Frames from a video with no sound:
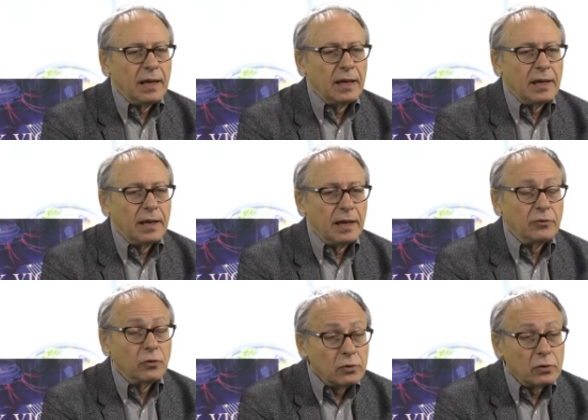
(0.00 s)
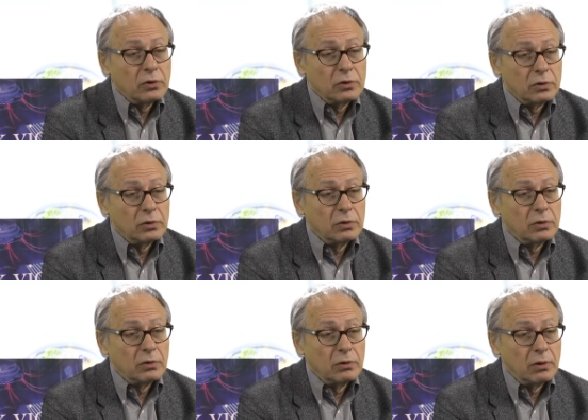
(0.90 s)
Et, donc,
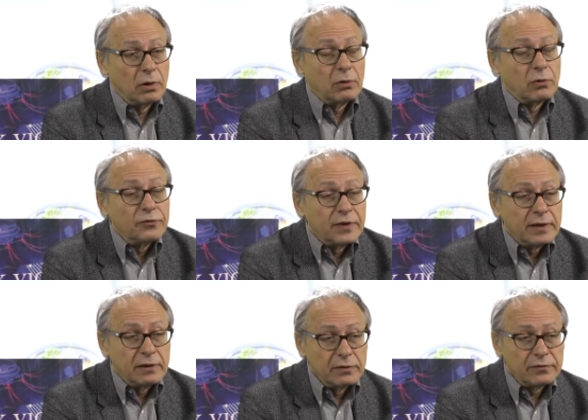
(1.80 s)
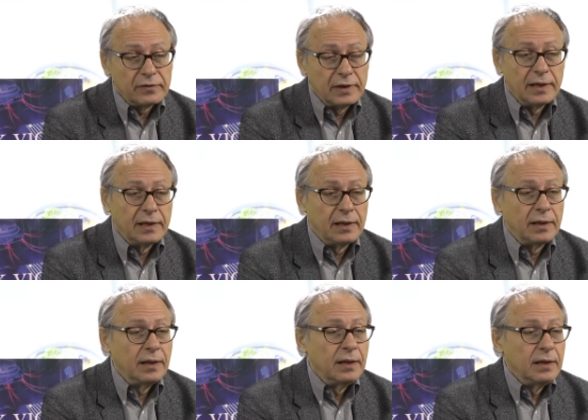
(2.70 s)
euh, en conséquence,
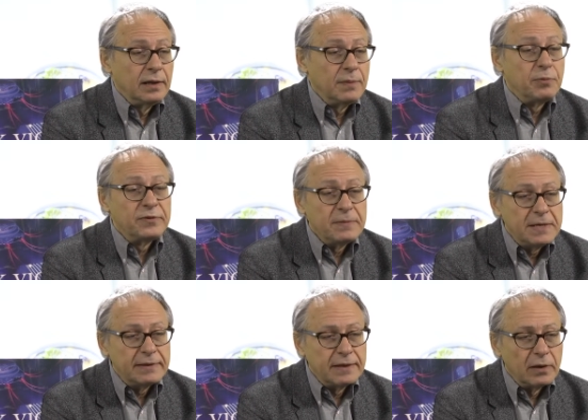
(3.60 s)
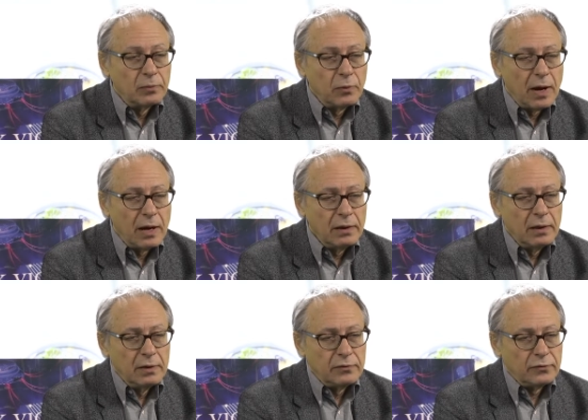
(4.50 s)
les, les possibilités d'emploi
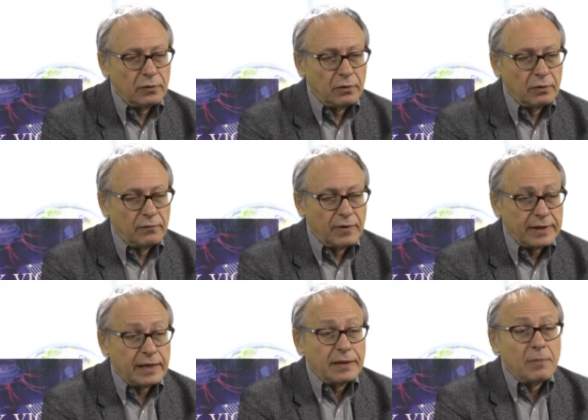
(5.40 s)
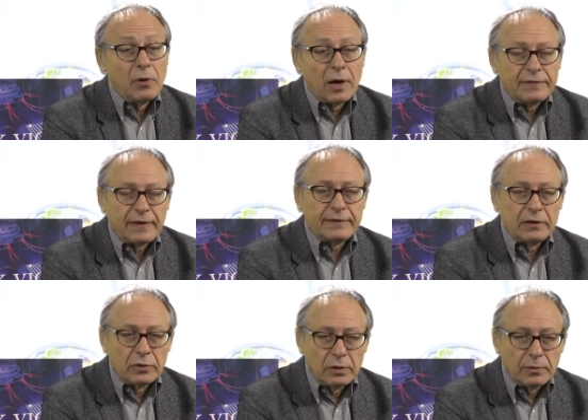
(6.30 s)
sont D'abord, un
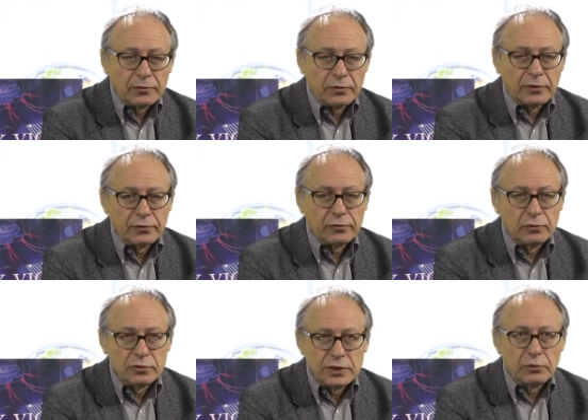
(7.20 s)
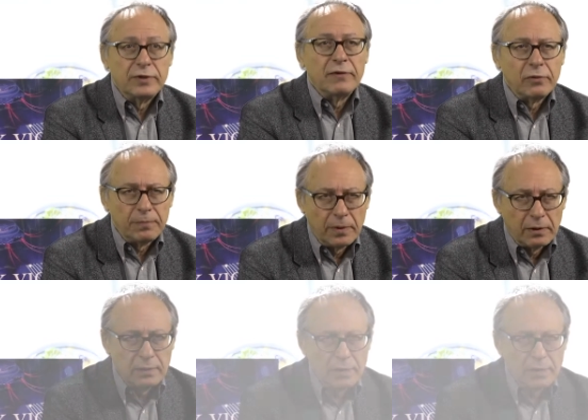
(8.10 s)
certain nombre sont dans une logique de développement